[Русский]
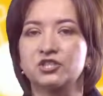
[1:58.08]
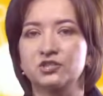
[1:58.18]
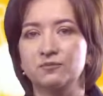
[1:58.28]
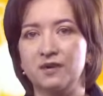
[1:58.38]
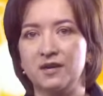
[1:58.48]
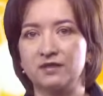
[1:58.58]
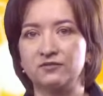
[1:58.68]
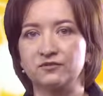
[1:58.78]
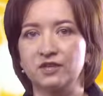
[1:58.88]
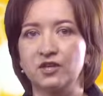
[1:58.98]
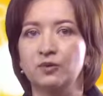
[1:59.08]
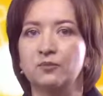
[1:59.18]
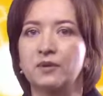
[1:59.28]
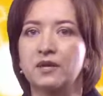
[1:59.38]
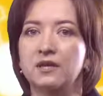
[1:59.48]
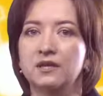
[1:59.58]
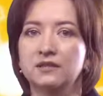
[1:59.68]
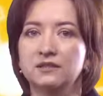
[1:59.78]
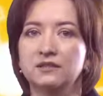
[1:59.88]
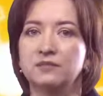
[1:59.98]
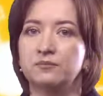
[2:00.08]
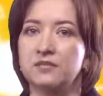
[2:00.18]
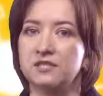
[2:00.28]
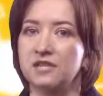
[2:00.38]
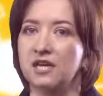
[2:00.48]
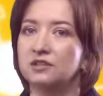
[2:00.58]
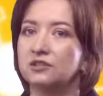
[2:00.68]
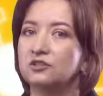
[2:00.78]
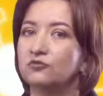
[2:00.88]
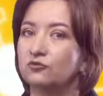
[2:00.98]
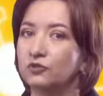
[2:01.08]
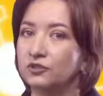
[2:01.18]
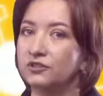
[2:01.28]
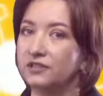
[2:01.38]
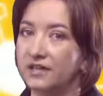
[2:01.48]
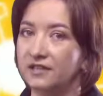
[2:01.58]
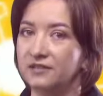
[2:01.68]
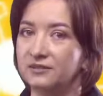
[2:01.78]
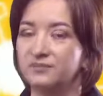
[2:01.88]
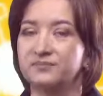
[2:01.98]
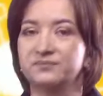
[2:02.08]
Шибаев про это написал вот так.